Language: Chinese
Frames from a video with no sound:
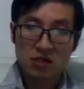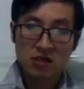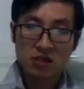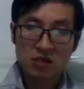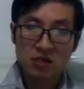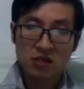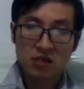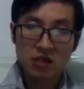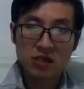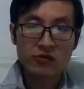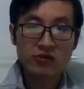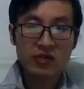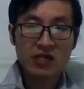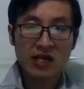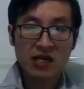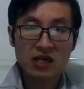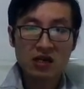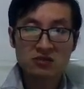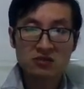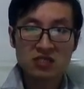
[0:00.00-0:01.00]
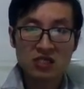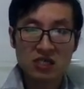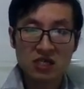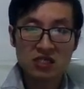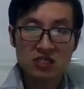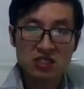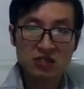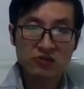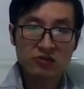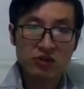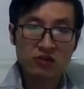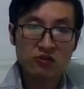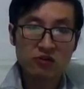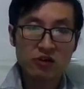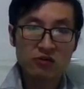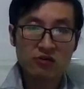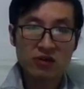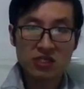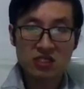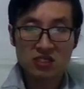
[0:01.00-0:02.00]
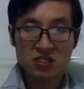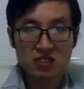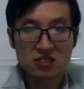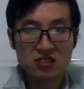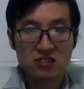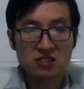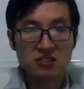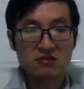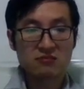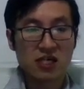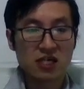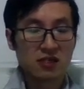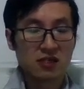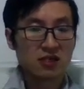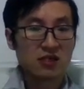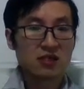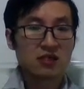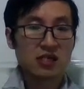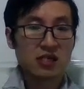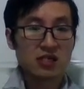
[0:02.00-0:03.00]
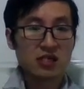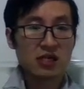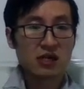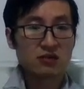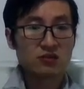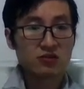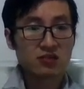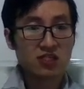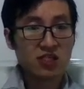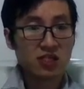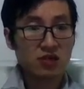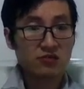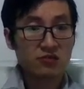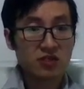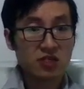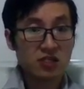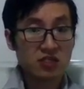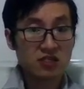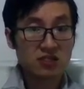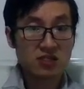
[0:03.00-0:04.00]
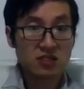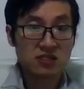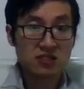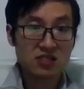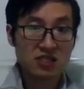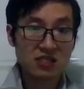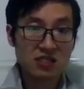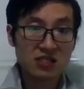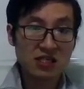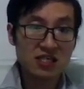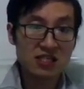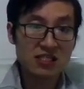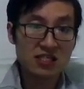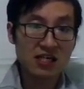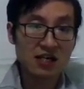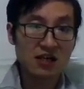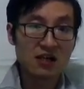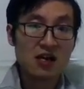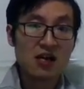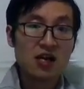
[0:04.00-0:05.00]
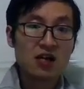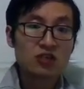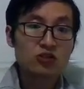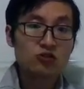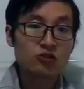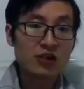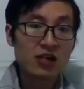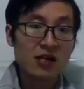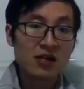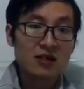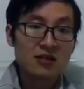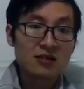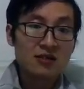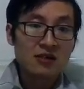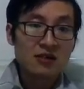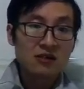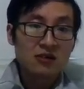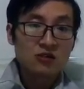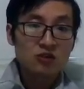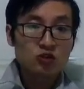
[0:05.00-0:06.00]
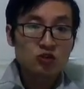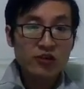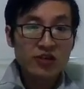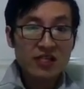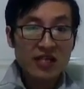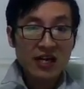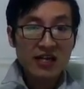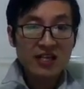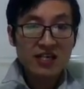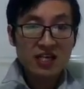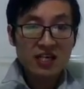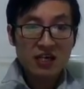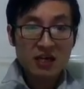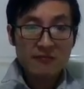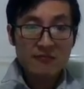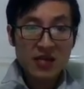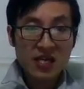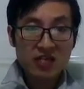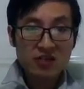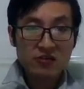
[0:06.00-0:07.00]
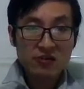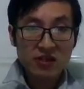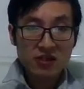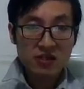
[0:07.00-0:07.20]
因为他要整个社会工业化体系嘛，他要求效率提升，这个能力强，所以，所以当一个人面对